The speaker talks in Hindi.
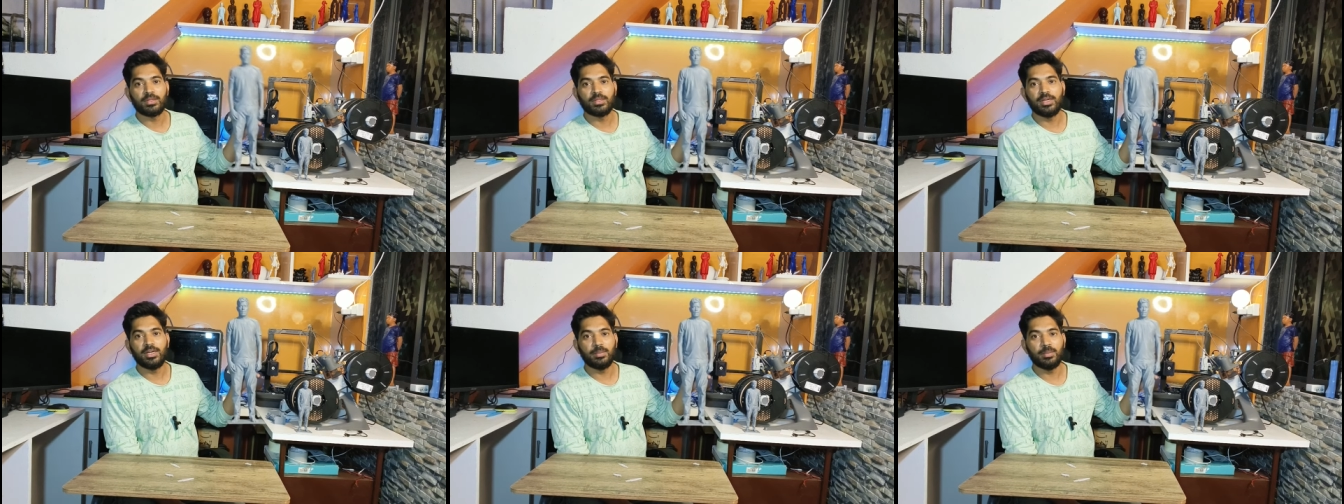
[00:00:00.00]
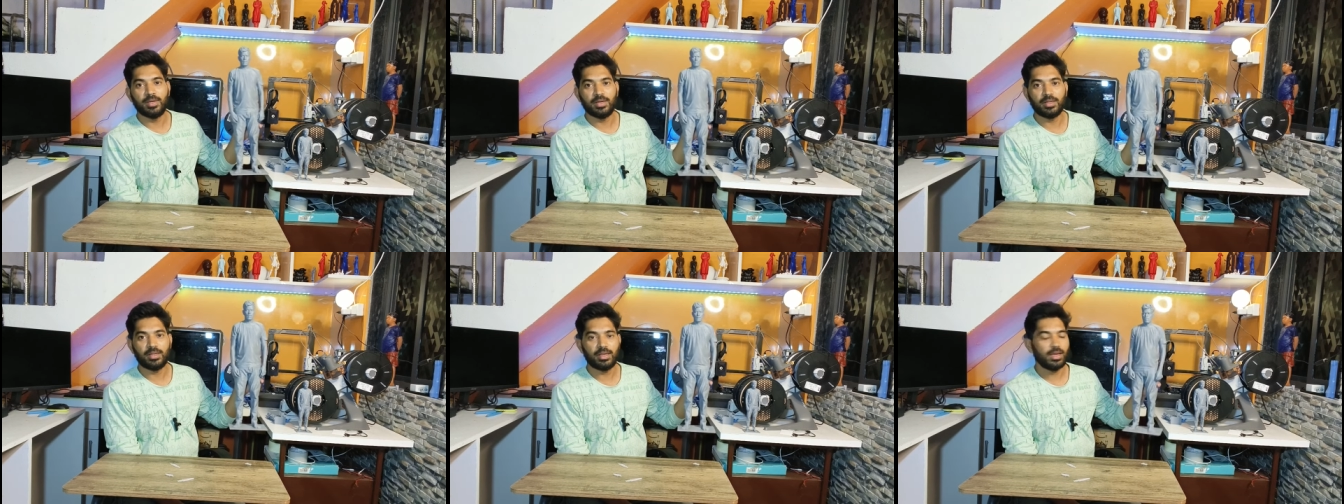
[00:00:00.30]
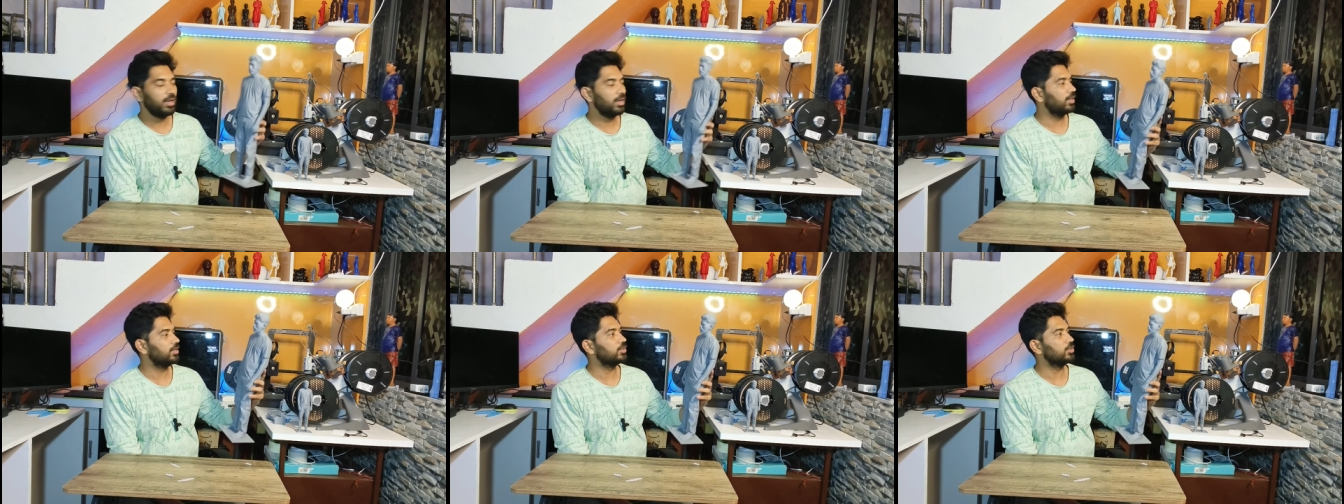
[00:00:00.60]
थ्री प्रिंट
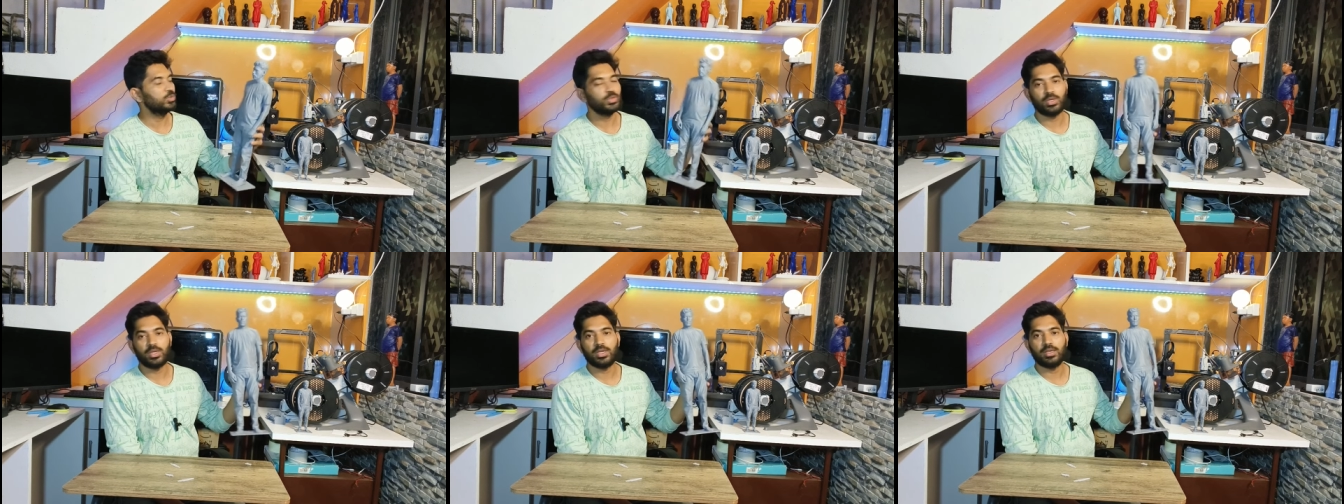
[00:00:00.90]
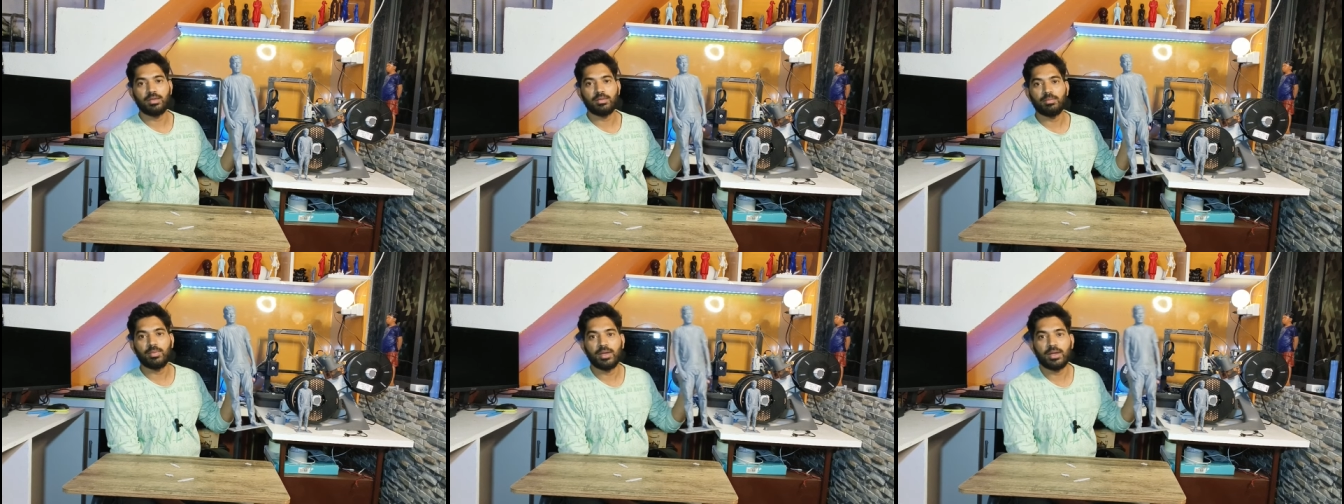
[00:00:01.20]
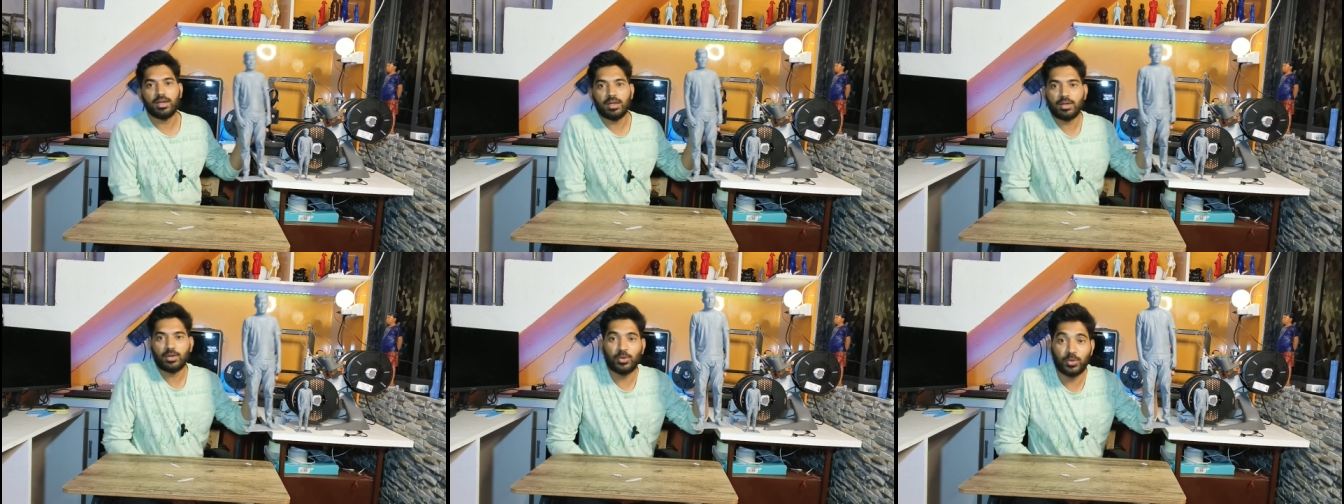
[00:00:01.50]
किया है जो कि
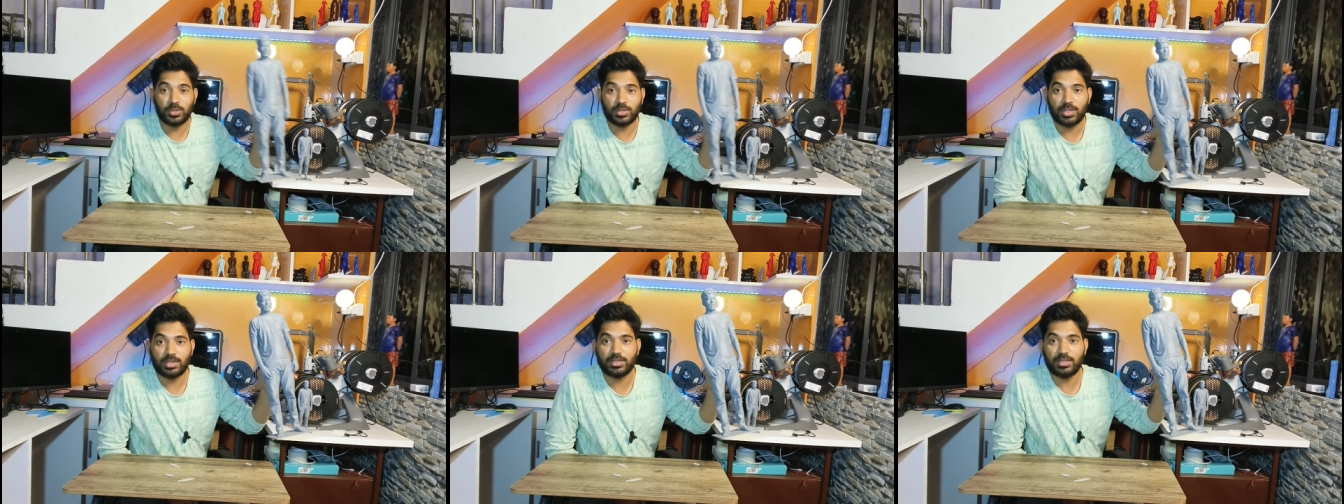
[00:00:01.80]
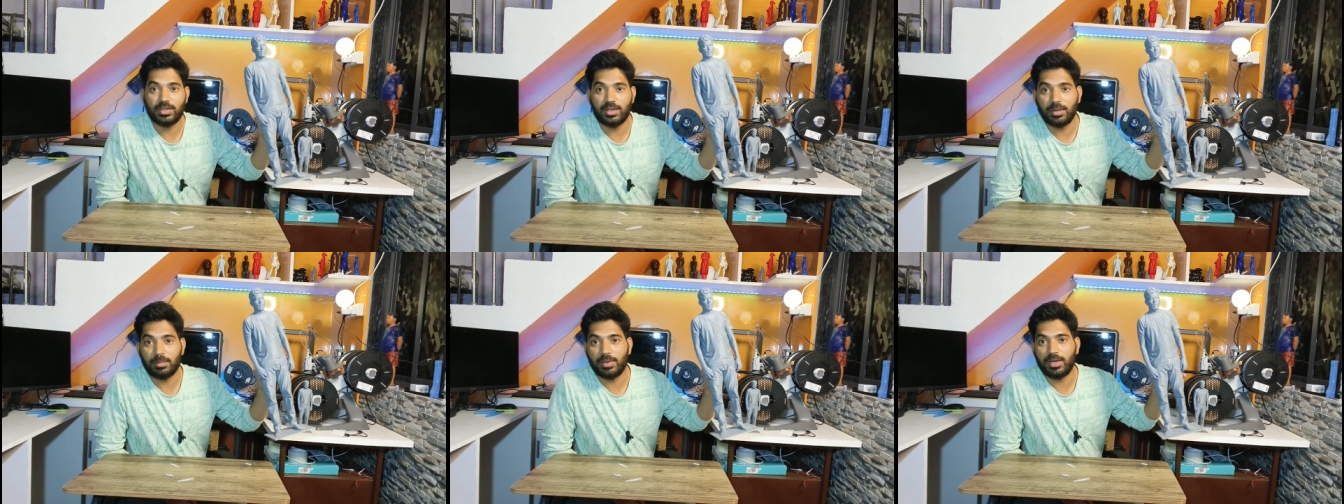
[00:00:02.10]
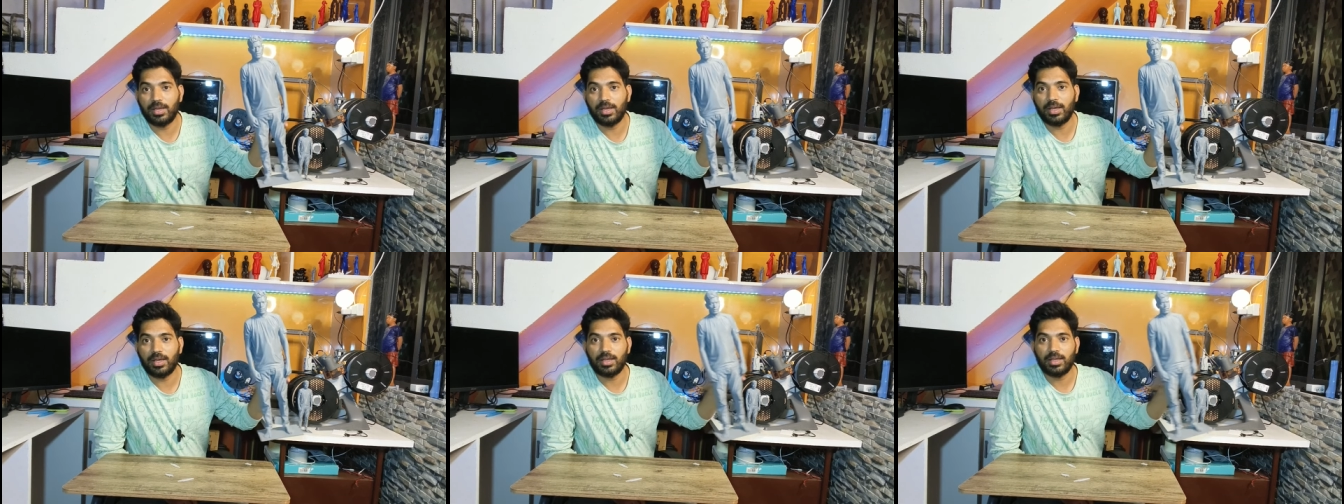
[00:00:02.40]
मेरा खुद का थ्री
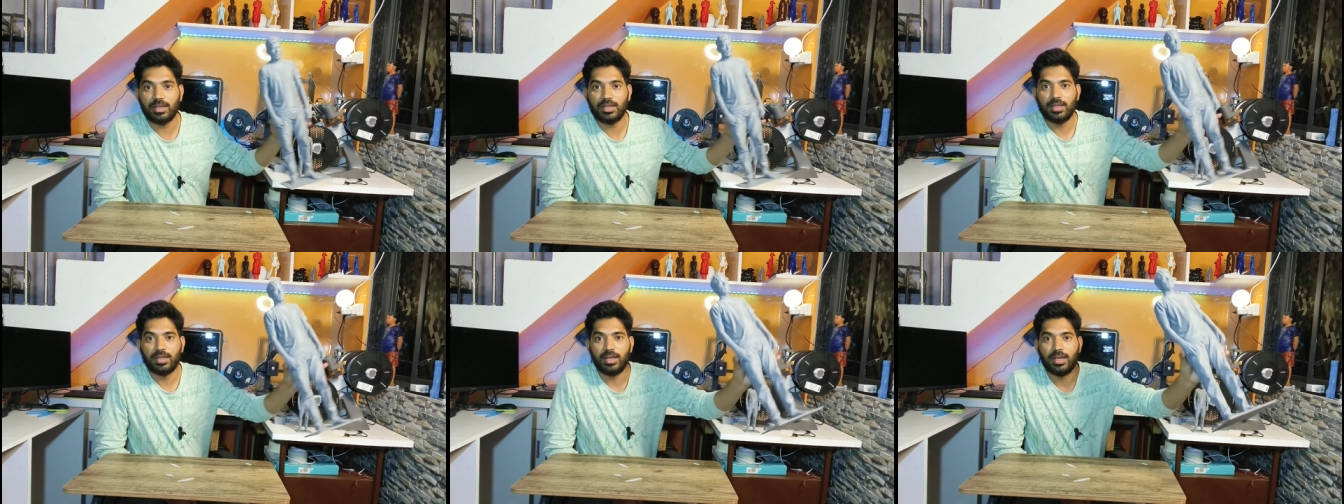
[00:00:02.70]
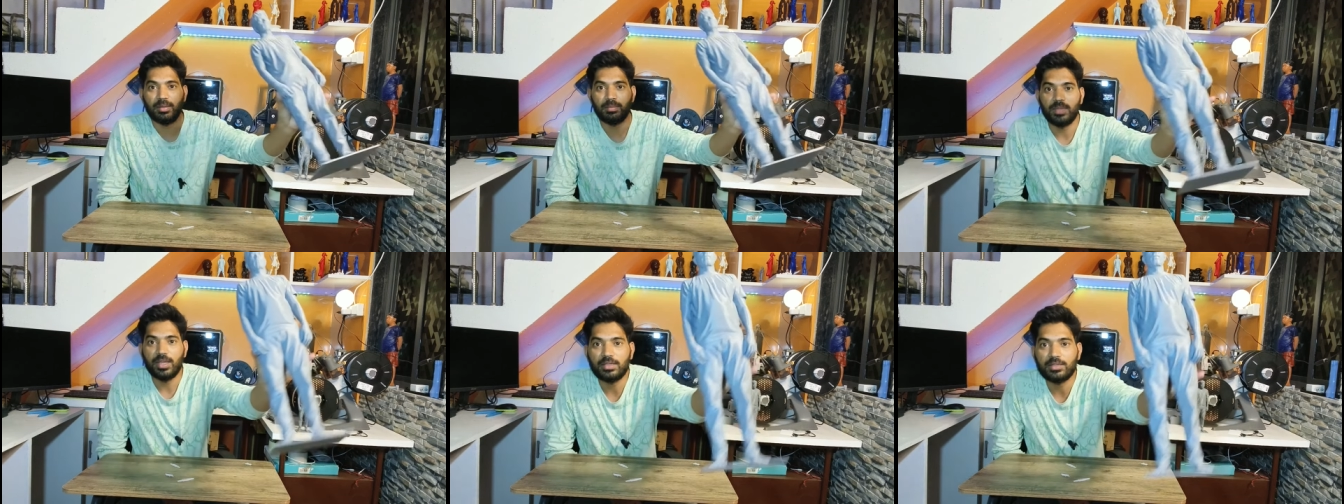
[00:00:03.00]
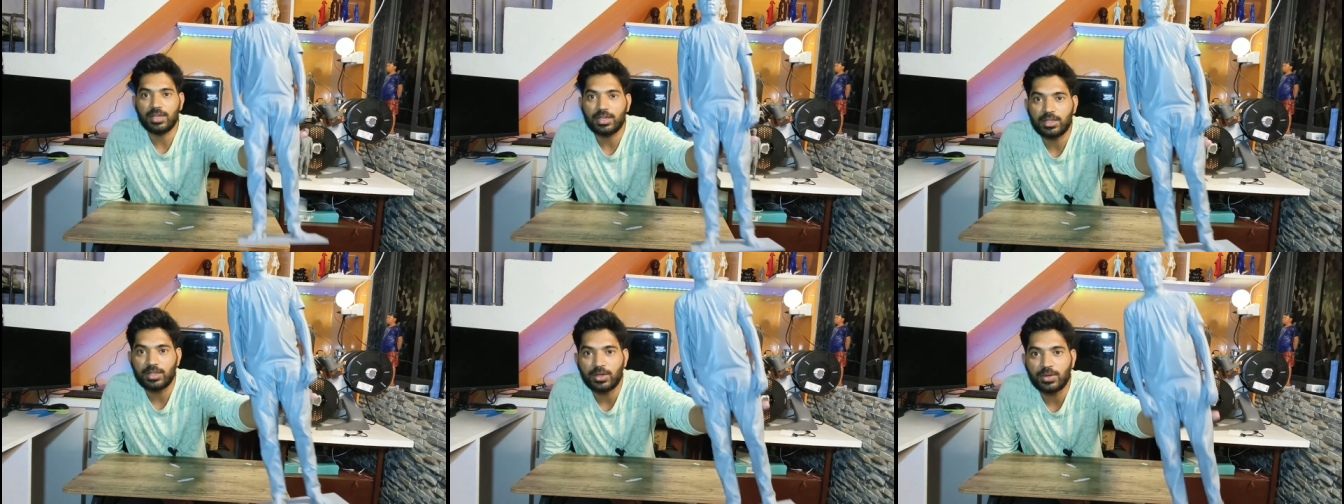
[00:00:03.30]
रेप्लिका है आप देख
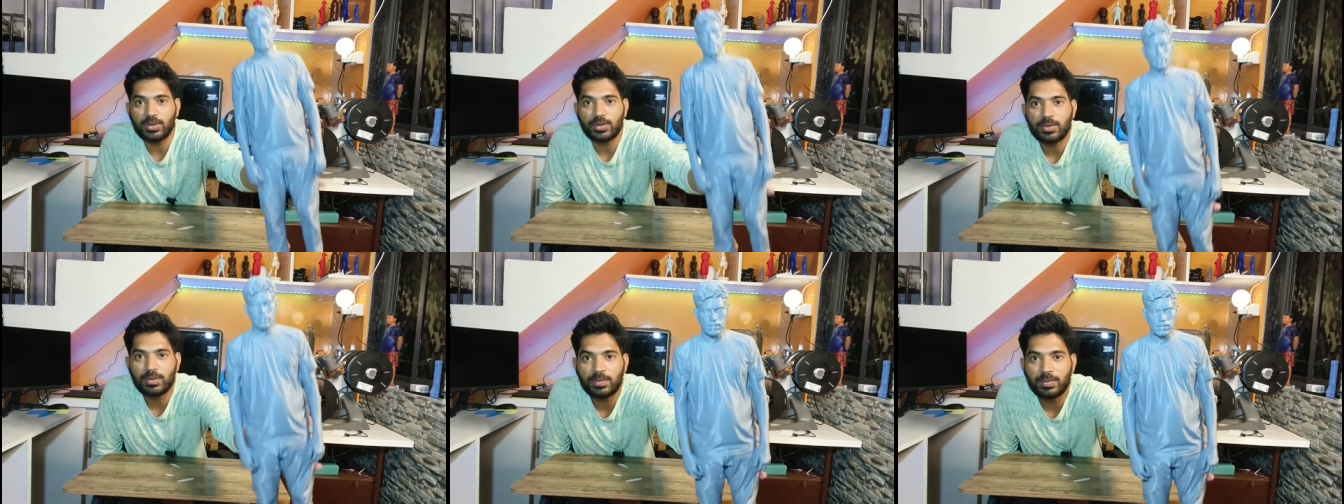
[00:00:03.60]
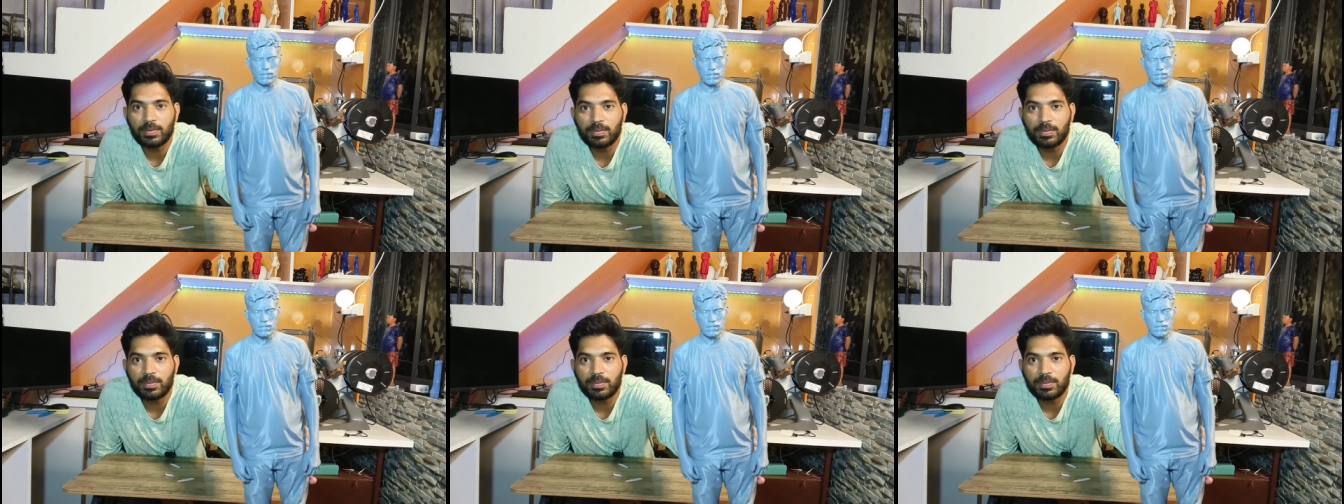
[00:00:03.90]
सकते हो